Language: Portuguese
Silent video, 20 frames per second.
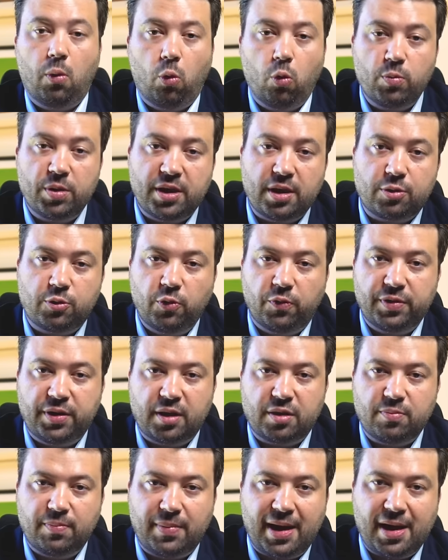Uma das
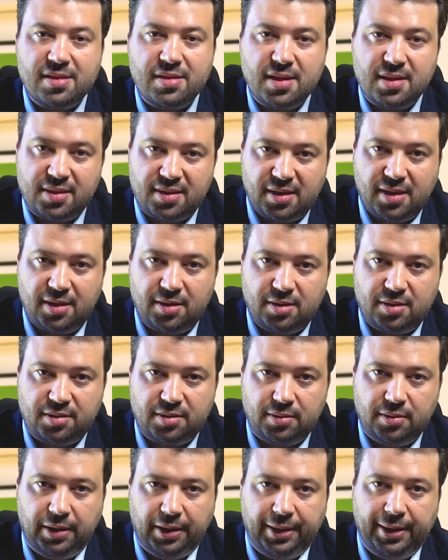dúvidas mais
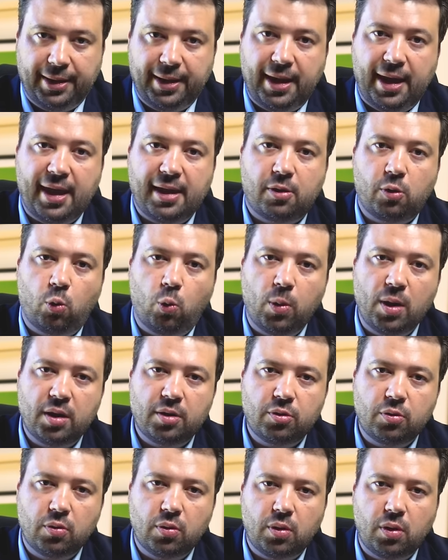recentes é
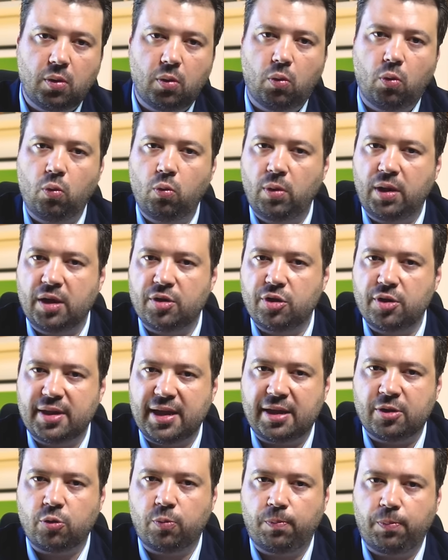quando um
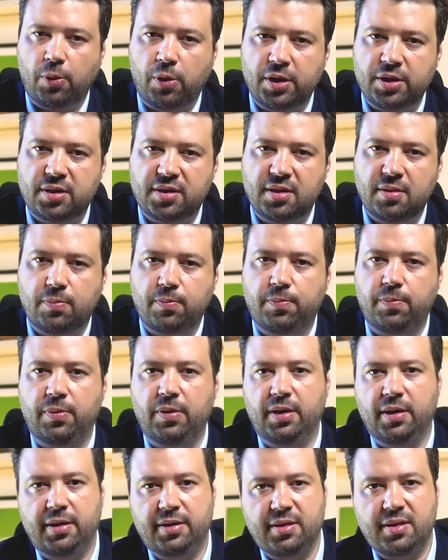candidato pode se
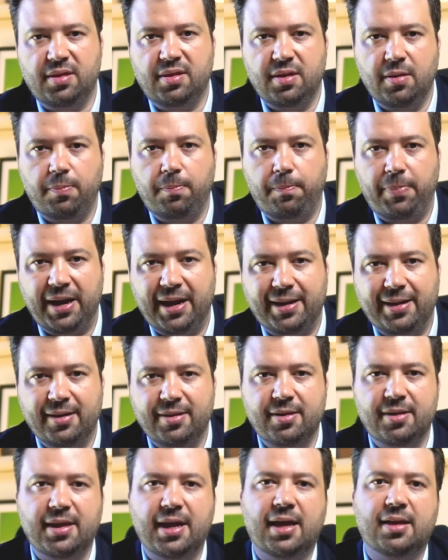é, dizer
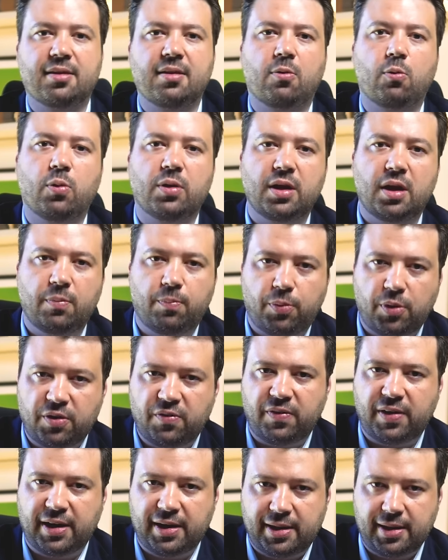pré-candidato e quando ele
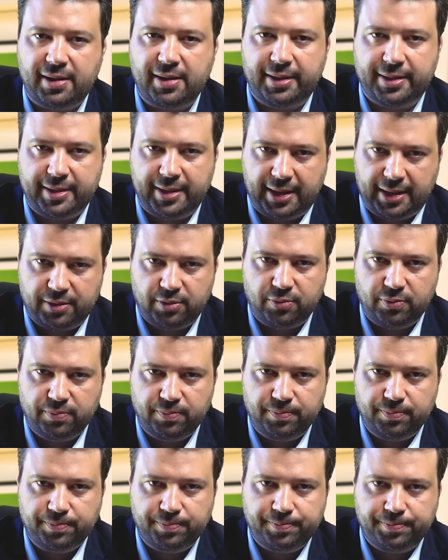pode falar que é candidato. O
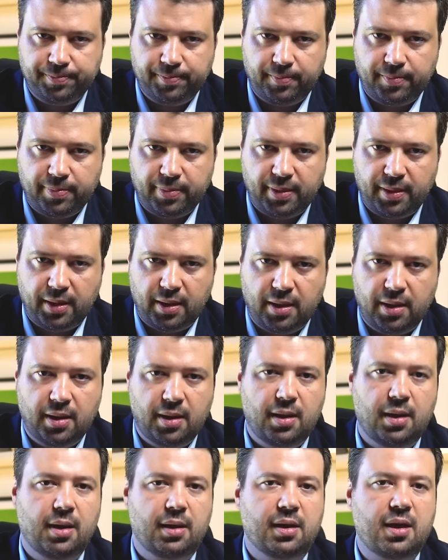
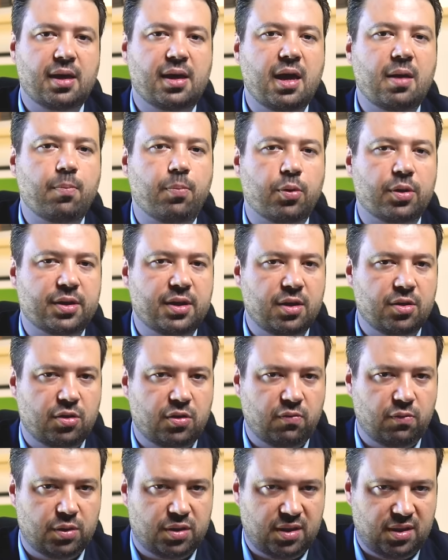que, que é importante
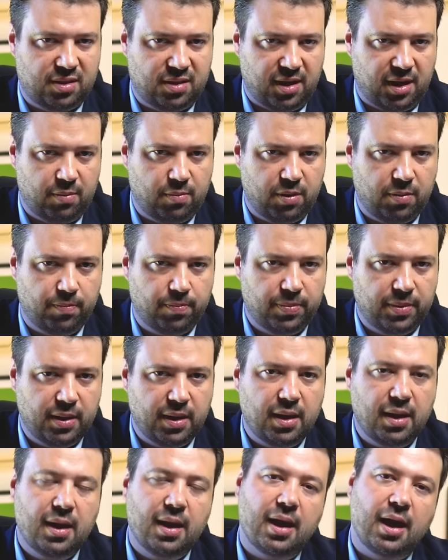que você saiba?
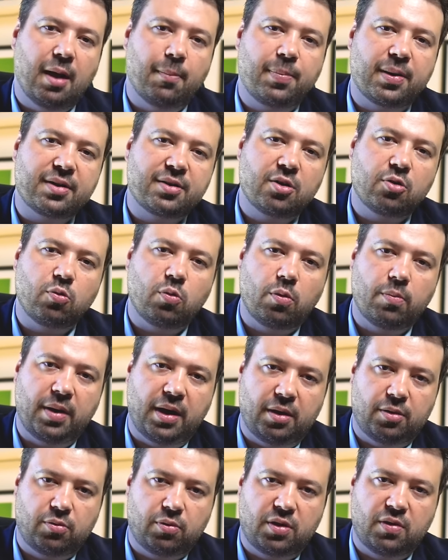A partir do
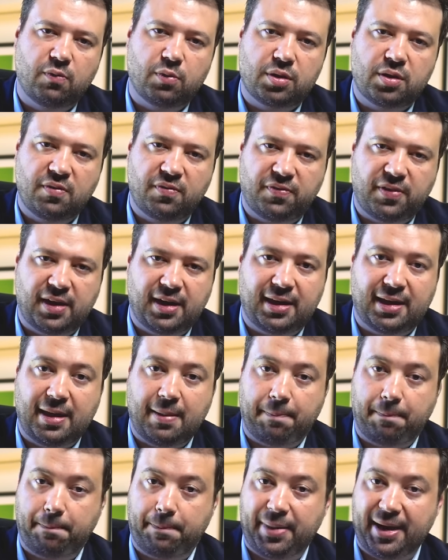momento que você fala que
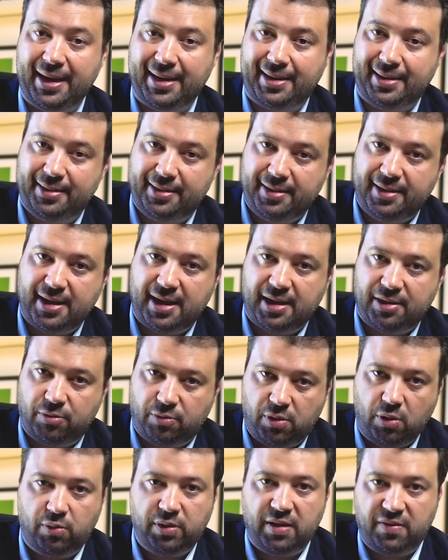é
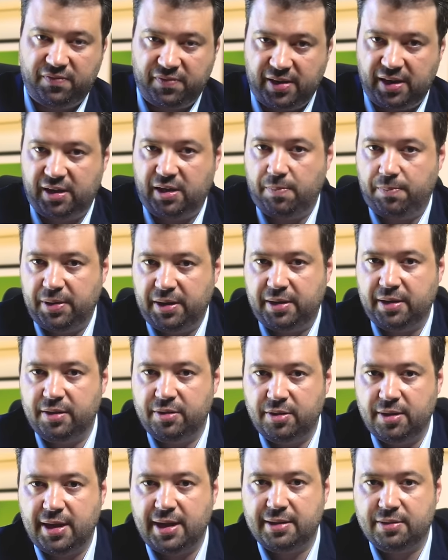pré-candidato, que alguém fala que é
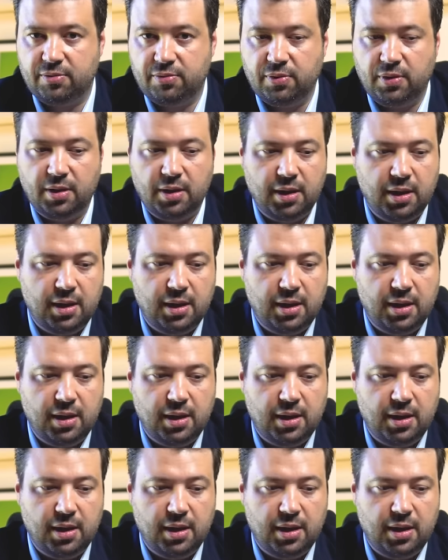pré-candidato,